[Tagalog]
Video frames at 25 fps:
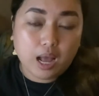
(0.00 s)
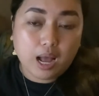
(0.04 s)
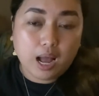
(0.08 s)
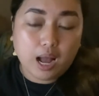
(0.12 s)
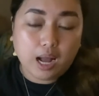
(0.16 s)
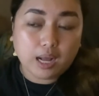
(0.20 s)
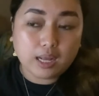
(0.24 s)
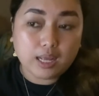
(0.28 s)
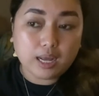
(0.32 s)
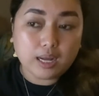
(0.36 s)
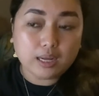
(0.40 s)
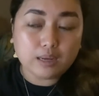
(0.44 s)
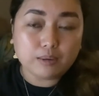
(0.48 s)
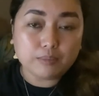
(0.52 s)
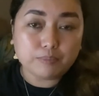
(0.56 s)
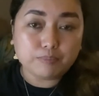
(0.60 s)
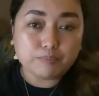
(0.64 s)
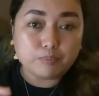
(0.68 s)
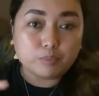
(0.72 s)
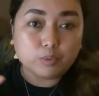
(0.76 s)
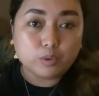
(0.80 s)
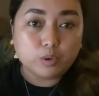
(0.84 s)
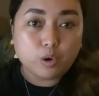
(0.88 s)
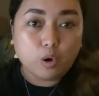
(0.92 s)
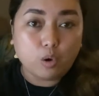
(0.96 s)
hanggang
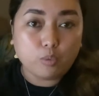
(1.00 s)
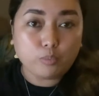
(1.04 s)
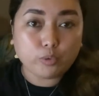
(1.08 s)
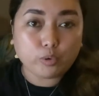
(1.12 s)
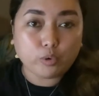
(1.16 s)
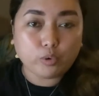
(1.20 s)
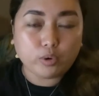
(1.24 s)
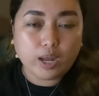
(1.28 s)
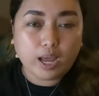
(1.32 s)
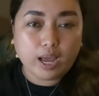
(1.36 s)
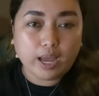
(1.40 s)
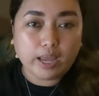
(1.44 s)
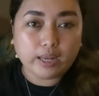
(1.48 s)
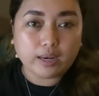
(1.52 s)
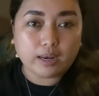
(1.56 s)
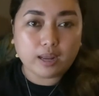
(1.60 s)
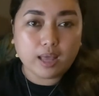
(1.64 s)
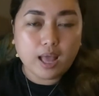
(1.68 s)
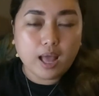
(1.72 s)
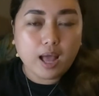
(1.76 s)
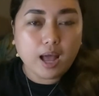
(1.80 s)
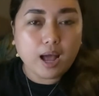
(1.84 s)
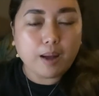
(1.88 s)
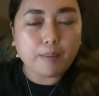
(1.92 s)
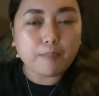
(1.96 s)
GoPro
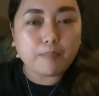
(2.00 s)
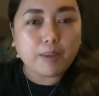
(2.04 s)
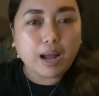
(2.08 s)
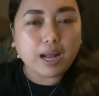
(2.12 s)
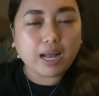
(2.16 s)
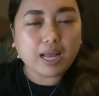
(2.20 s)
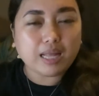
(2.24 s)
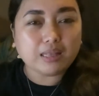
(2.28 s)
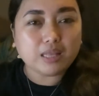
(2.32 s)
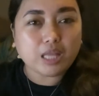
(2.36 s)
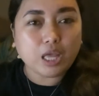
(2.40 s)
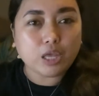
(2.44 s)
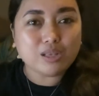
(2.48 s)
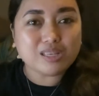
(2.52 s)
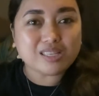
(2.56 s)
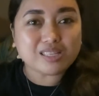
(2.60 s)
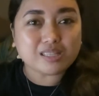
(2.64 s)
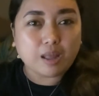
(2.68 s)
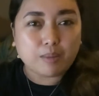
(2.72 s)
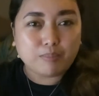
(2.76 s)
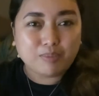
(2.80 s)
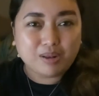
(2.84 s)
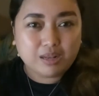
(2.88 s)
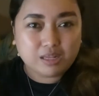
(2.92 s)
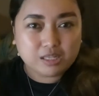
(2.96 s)
9, maganda yung
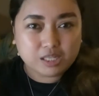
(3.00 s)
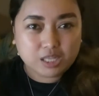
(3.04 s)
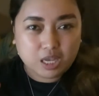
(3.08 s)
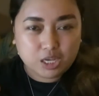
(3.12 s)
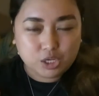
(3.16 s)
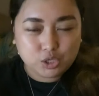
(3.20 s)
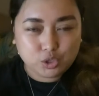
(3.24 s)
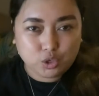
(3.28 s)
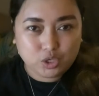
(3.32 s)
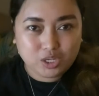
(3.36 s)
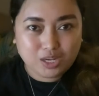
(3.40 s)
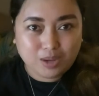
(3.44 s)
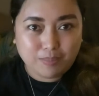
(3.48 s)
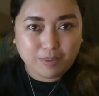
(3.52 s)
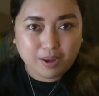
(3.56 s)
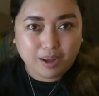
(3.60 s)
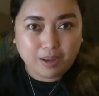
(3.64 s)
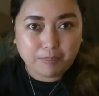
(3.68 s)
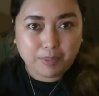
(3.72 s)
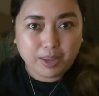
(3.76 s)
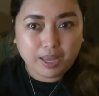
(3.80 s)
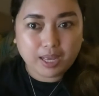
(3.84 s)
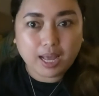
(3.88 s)
stabilization niya mga be.